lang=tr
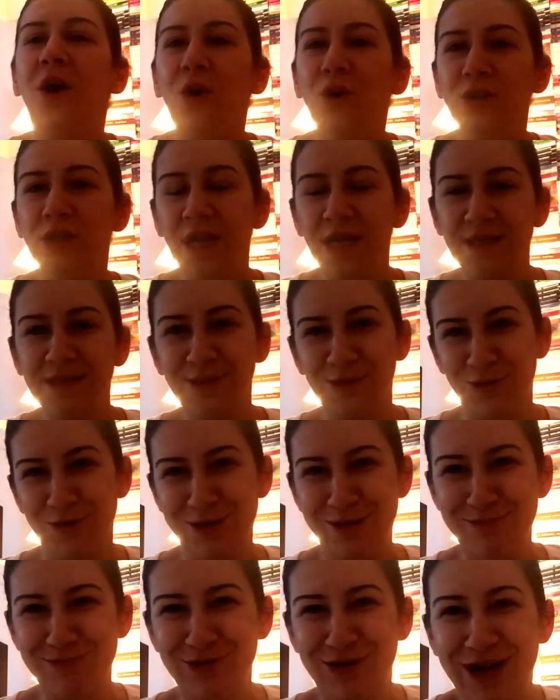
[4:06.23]
Ondan
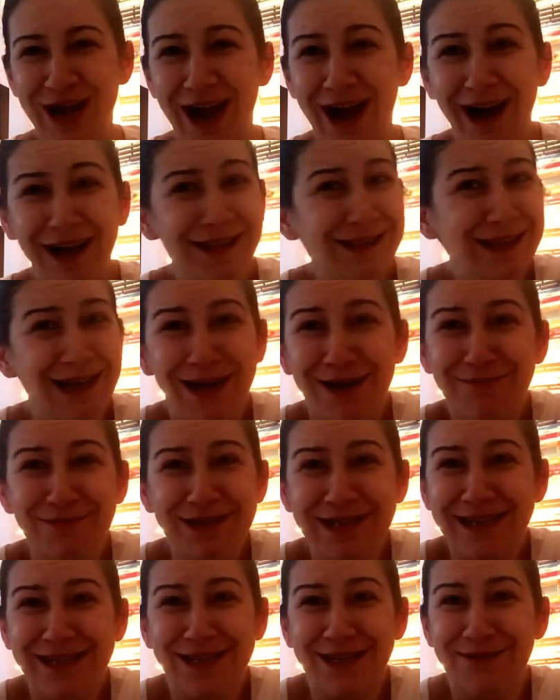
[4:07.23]
sonra bu Allah'ım
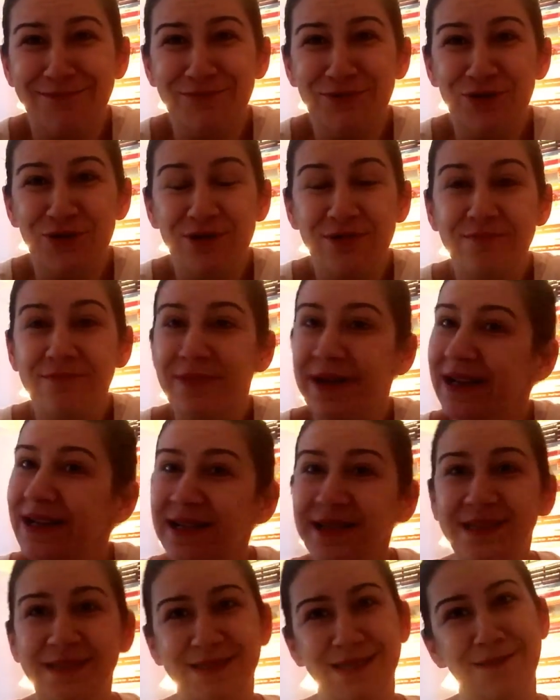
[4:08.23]
inanamıyorum
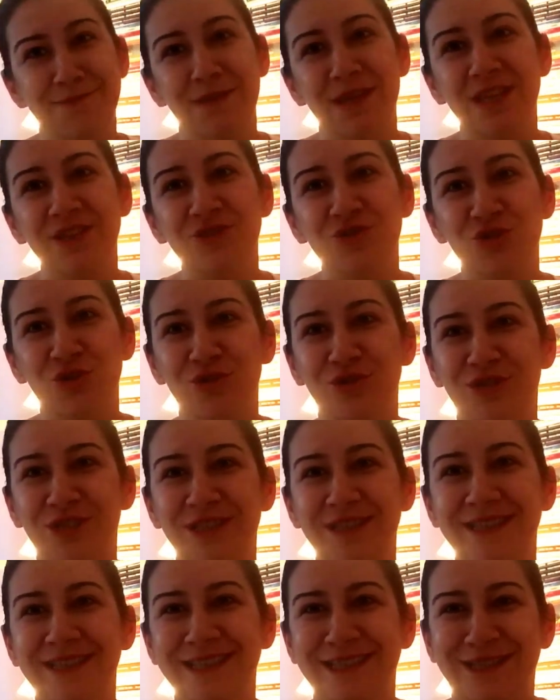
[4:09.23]
beni izlemeyin çok
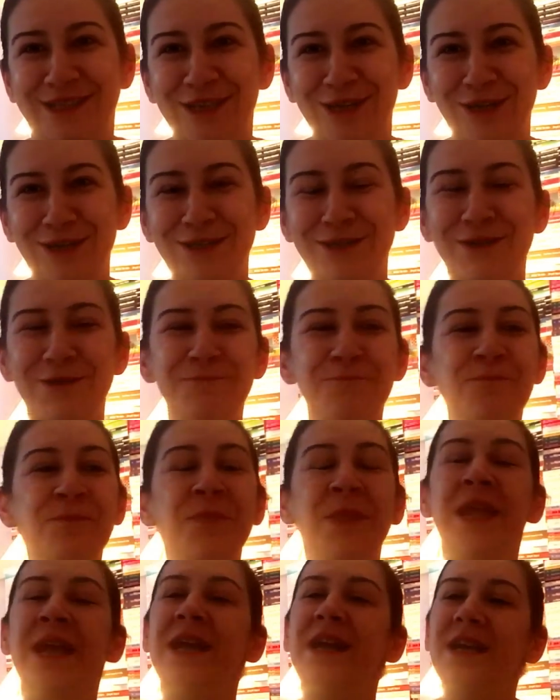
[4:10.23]
ciddi söylüyorum.
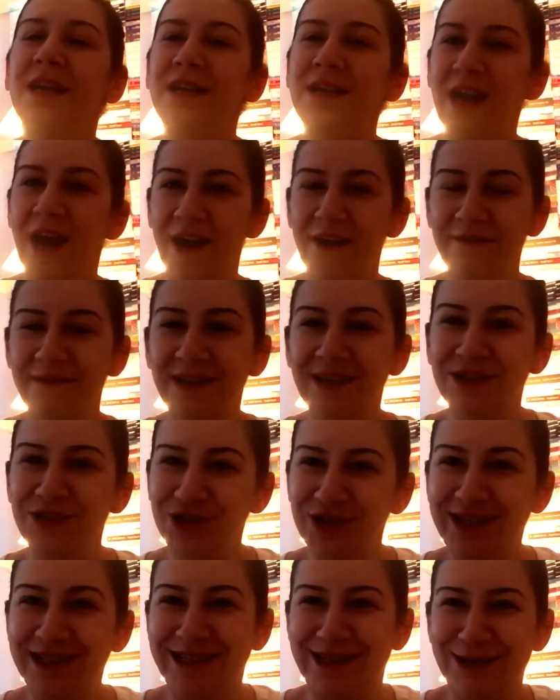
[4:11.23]
Kar ve
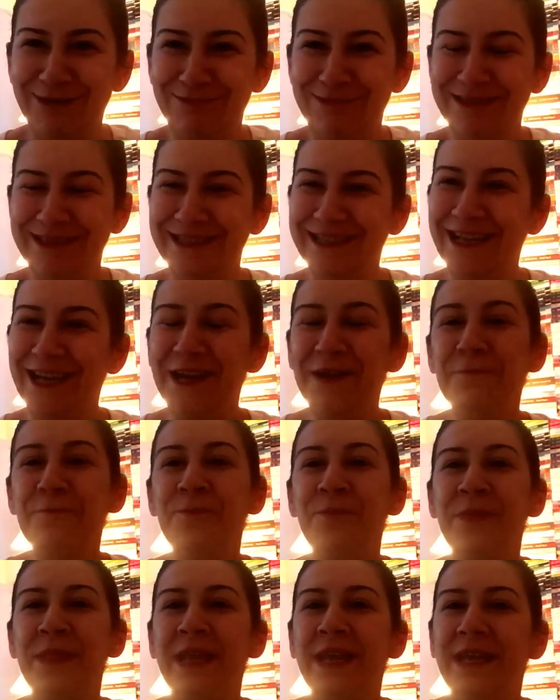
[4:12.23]
İnci kitabında
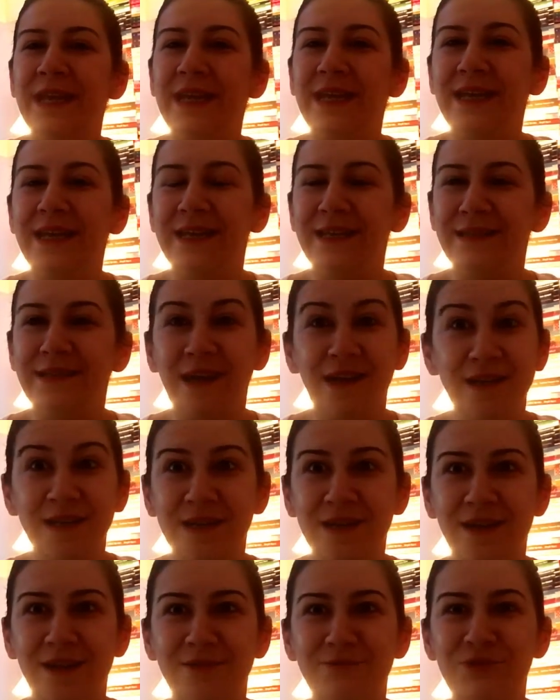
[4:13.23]
e,
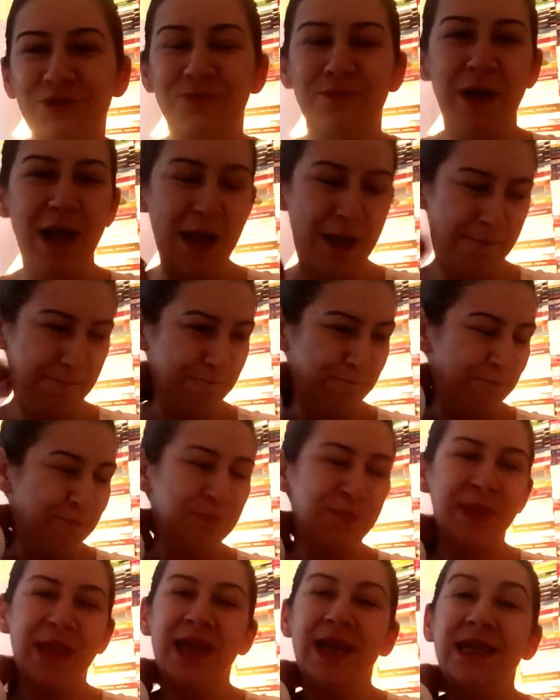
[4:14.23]
nerede kalmışım? Ha
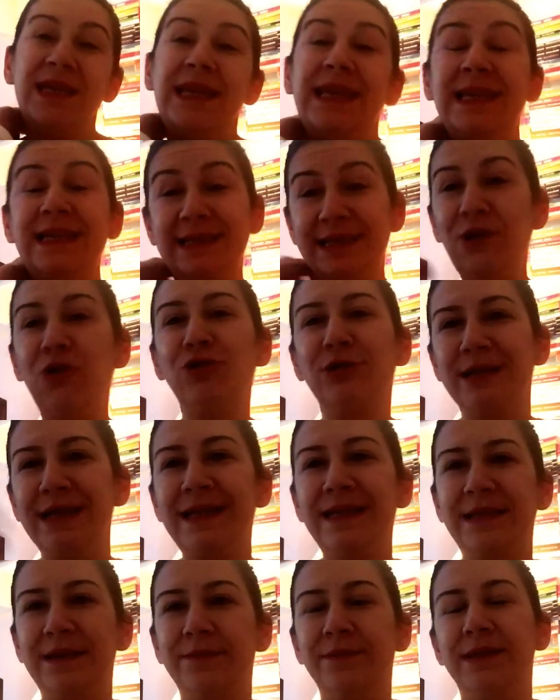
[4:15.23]
Gizli Özne
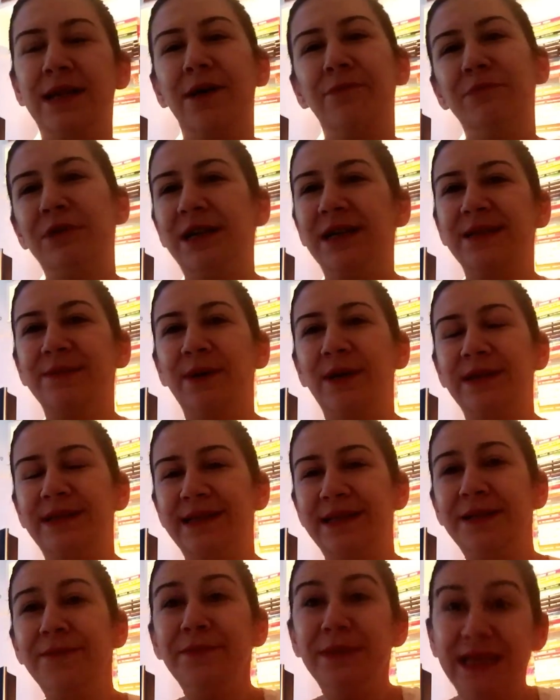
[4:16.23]
kitabından biraz
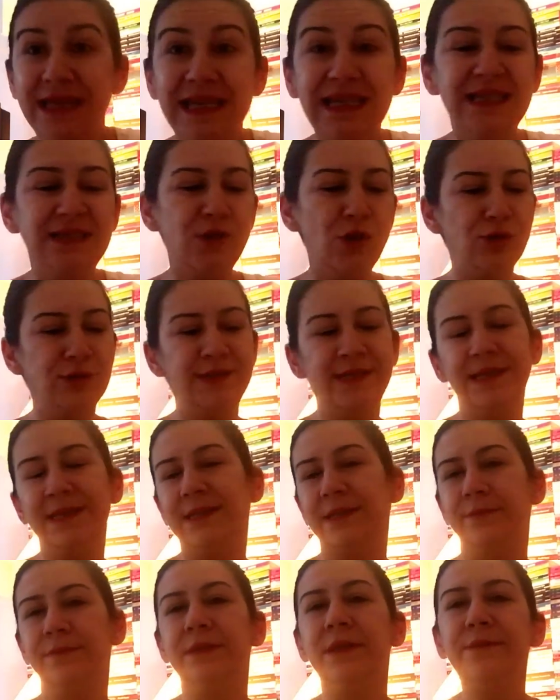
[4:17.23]
bahsedeyim. Gizli Özne
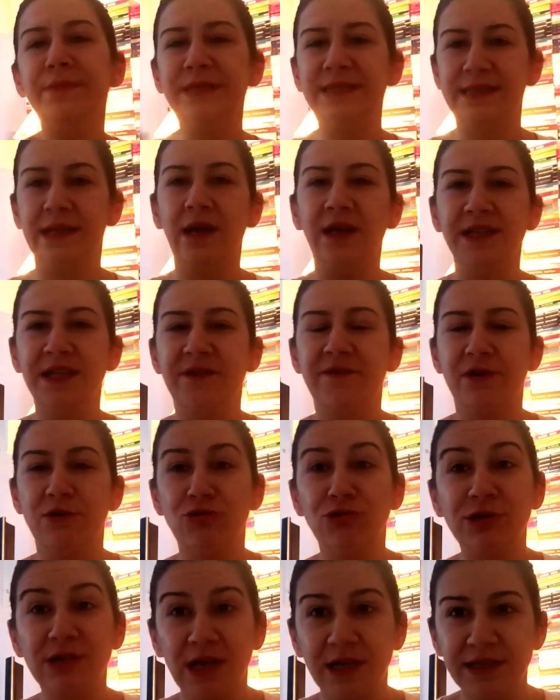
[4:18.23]
kitabında bir sahne var.
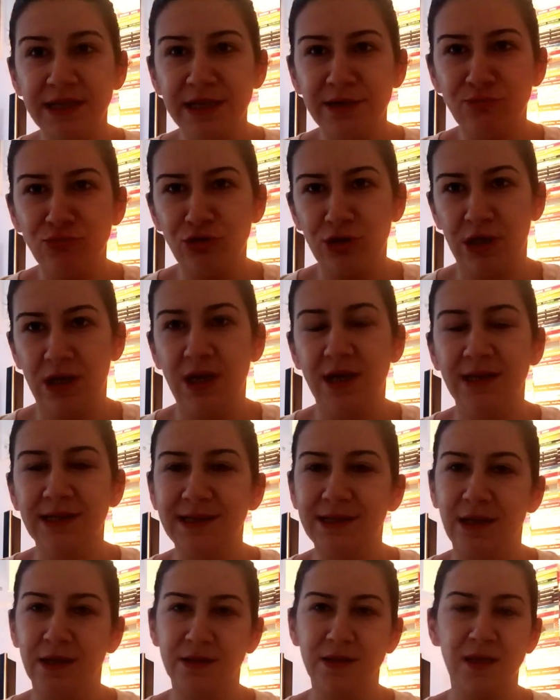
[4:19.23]
O sahneyi mutlaka
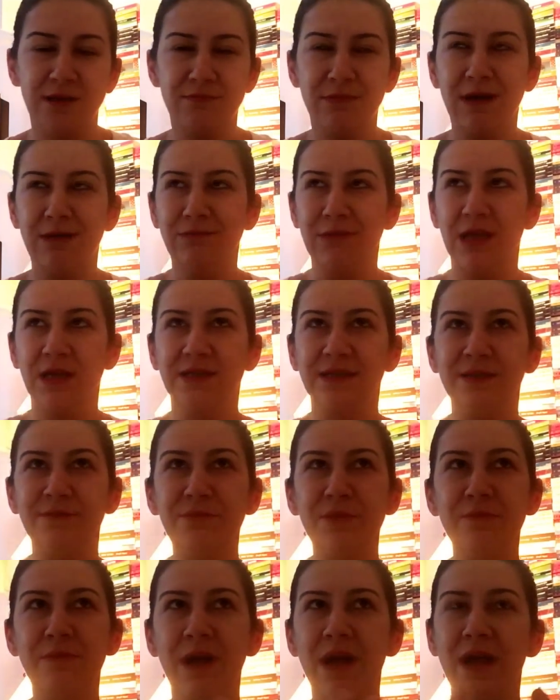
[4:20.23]
size anlatmam
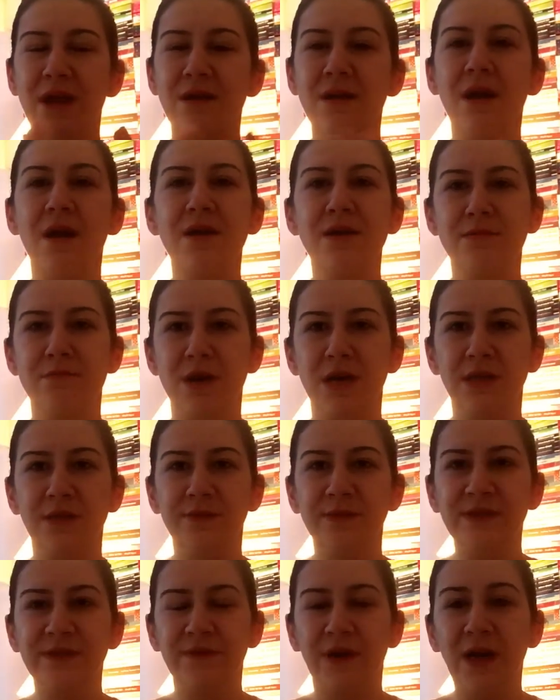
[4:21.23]
lazım. Bir bayan
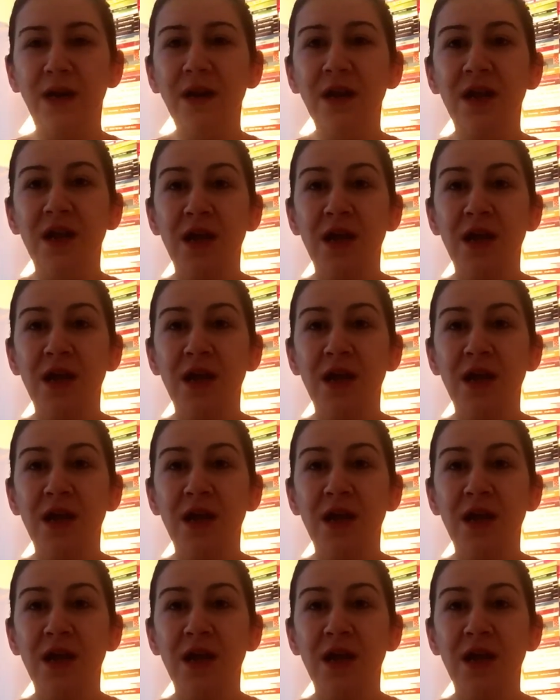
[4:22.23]
kahramanımız var.